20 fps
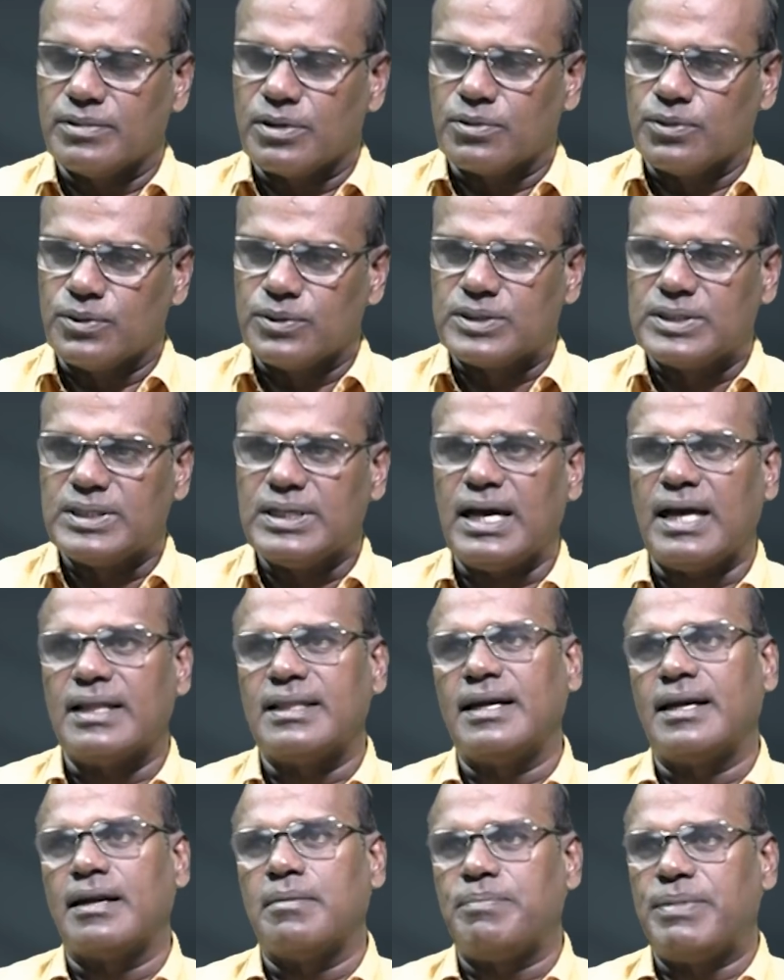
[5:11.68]
கொடுத்து அதை
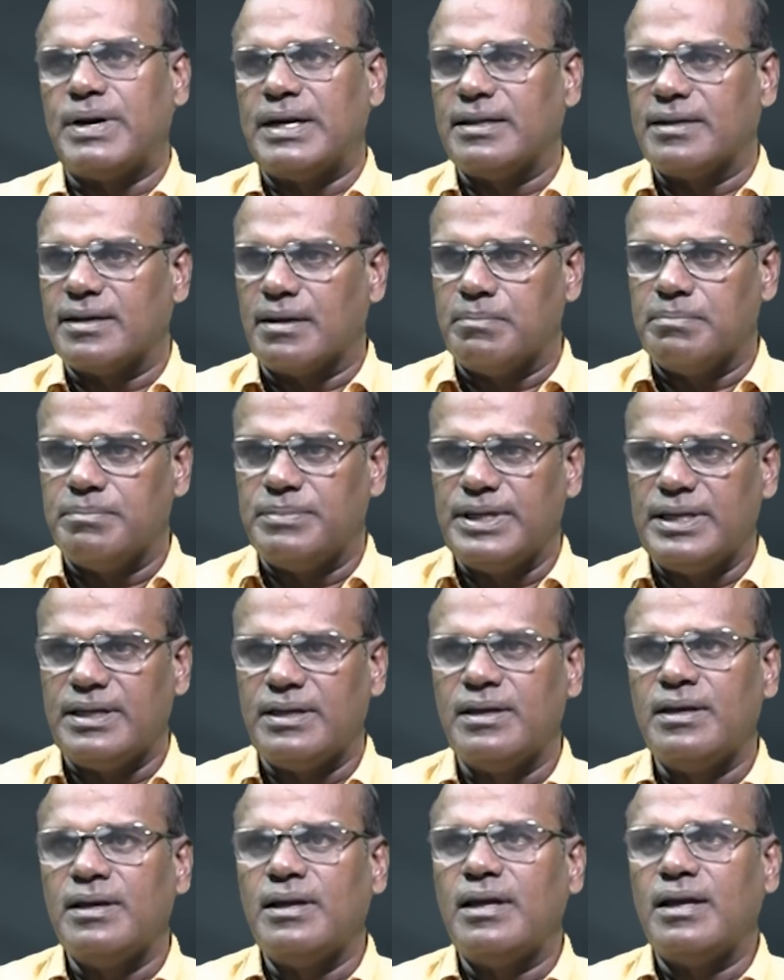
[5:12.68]
எடப்பாடி நம்பி
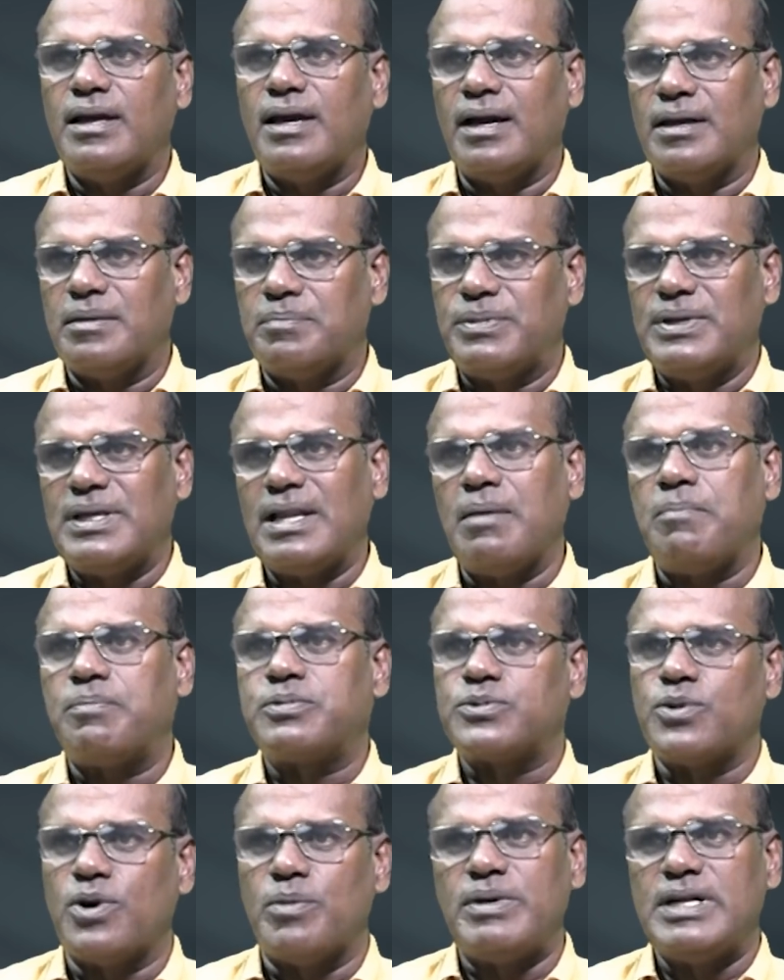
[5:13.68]
இப்படியெல்லாம்
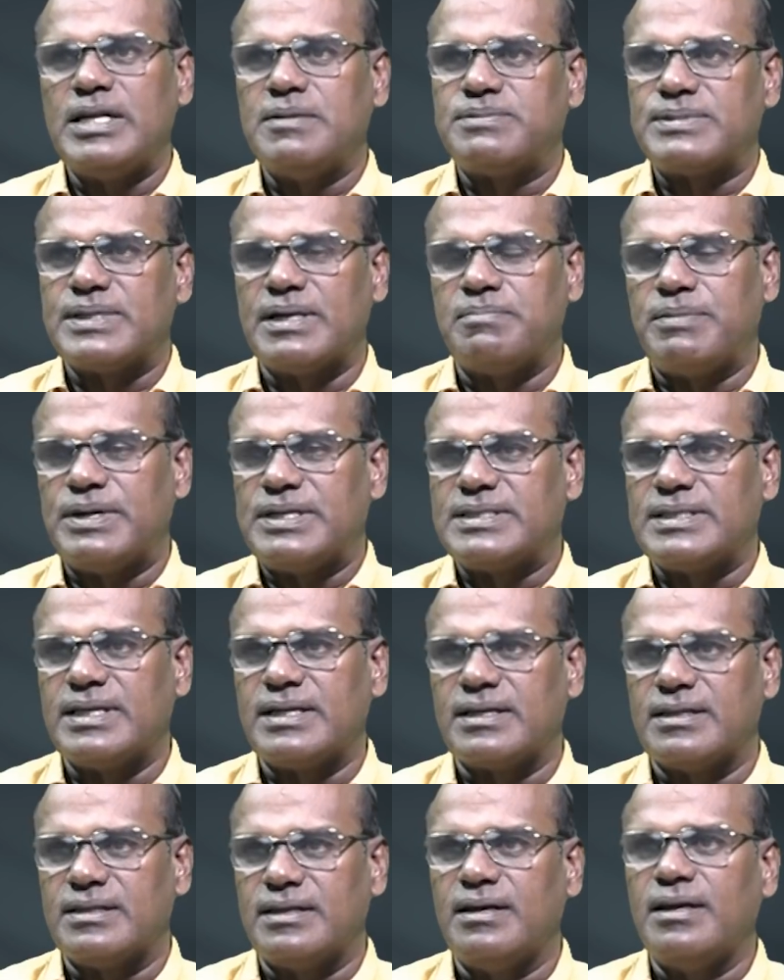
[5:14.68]
சோமன் இப்ஸ் அண்ட் பட்ஸ்
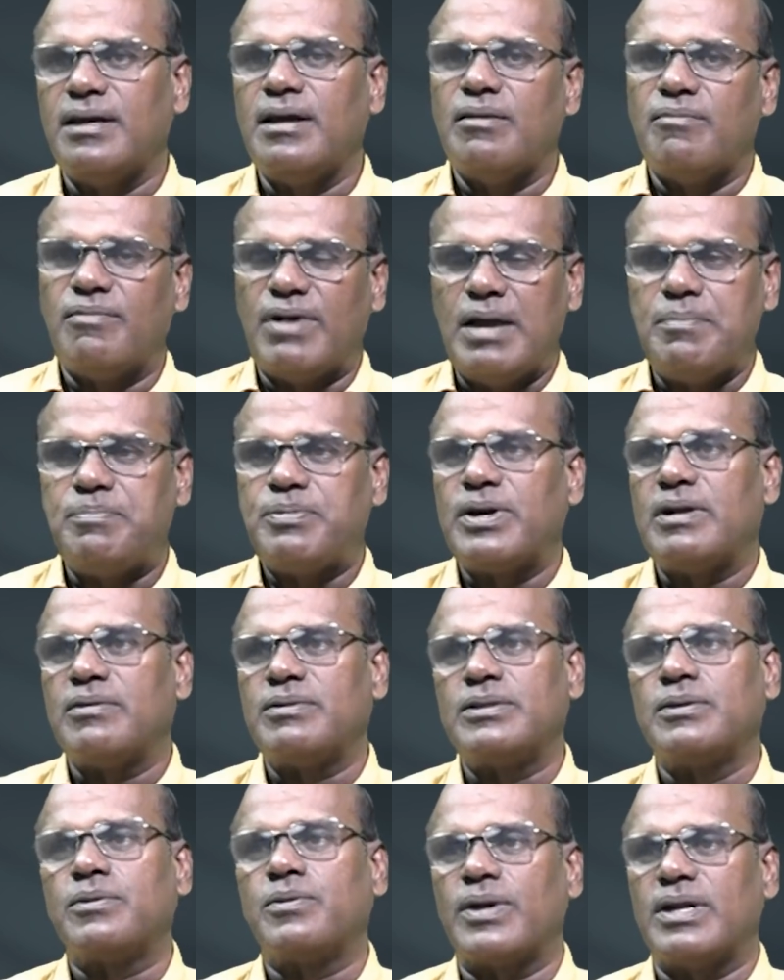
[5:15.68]
இருக்குது வாய்ப்புகள்
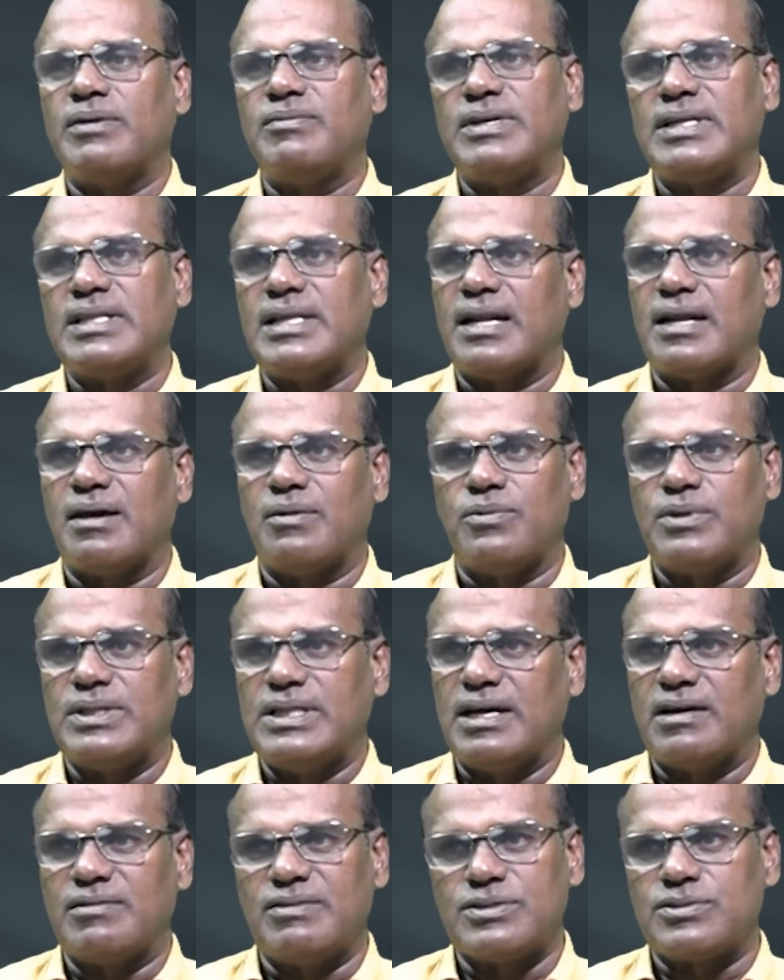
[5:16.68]
வந்து குறைவுன்னு தான் நான்
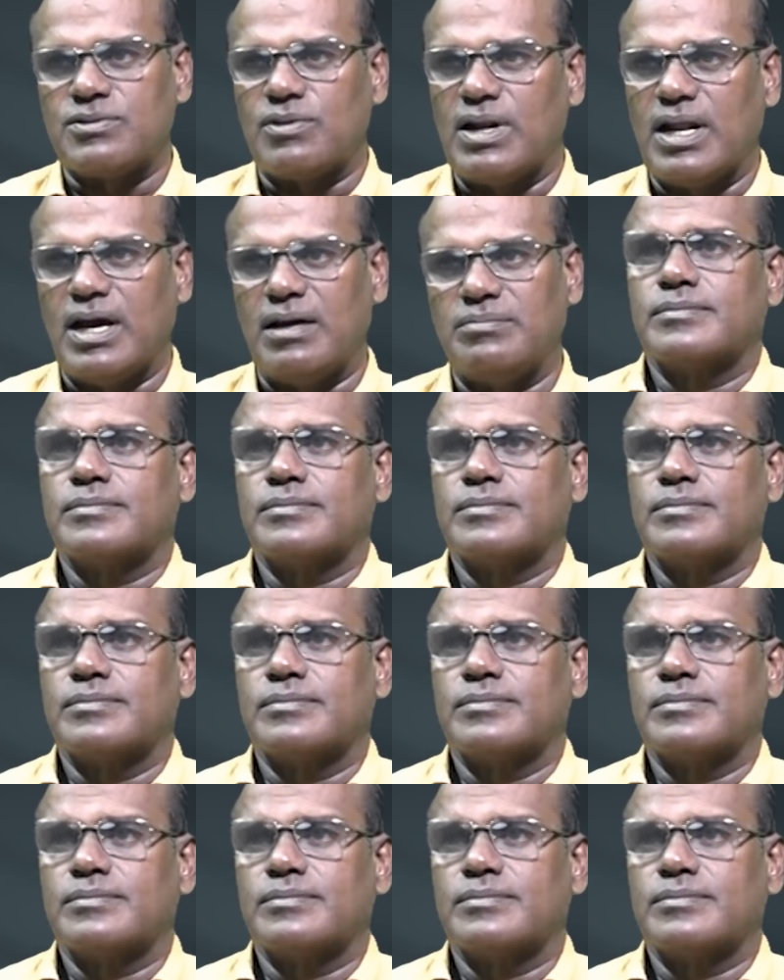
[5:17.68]
உறுதியாகவே சொல்லலாம்